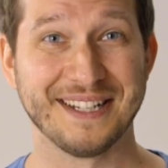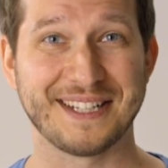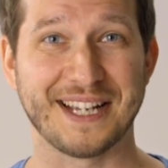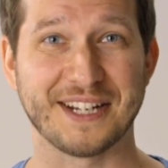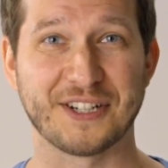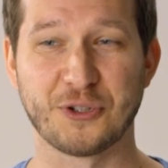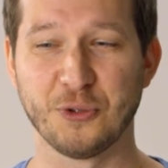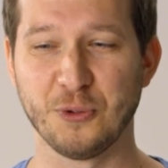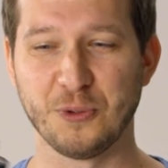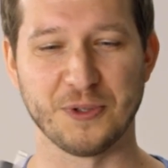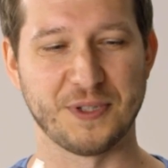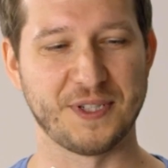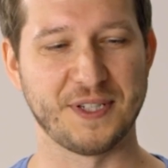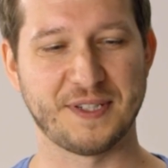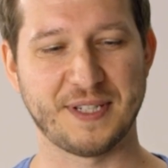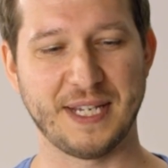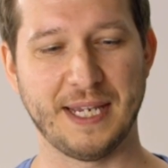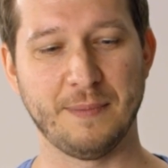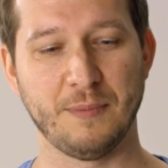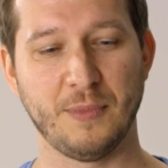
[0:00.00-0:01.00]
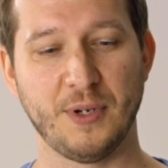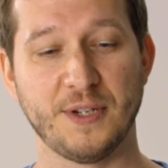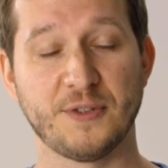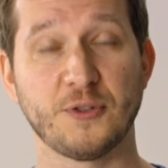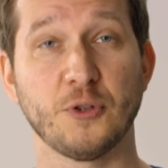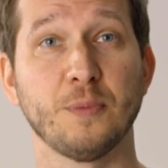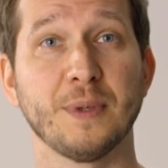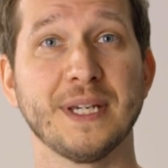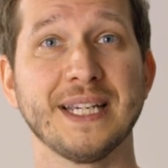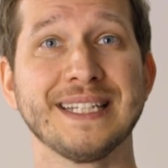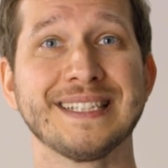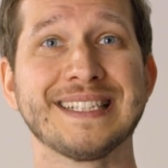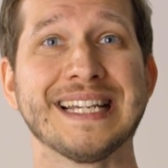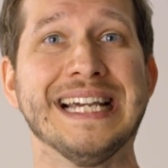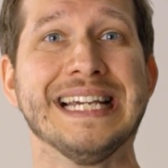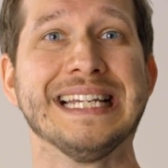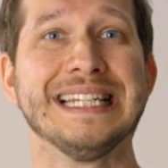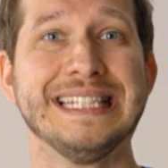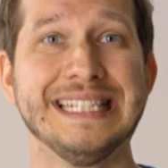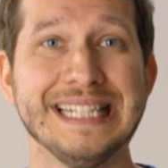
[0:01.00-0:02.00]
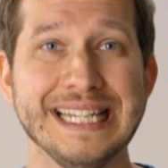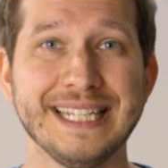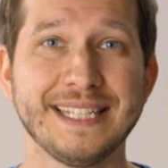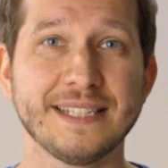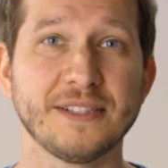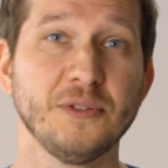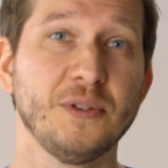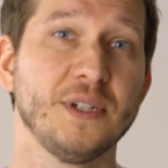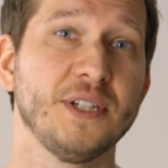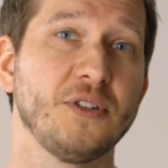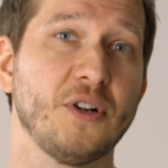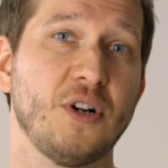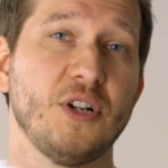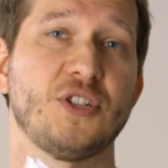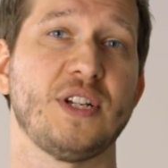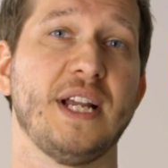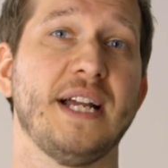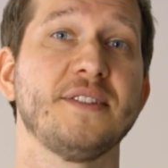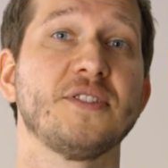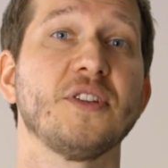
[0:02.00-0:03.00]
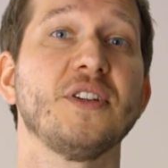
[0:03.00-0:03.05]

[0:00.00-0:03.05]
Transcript: Das Schuko-System ist übrigens nicht nur in Deutschland,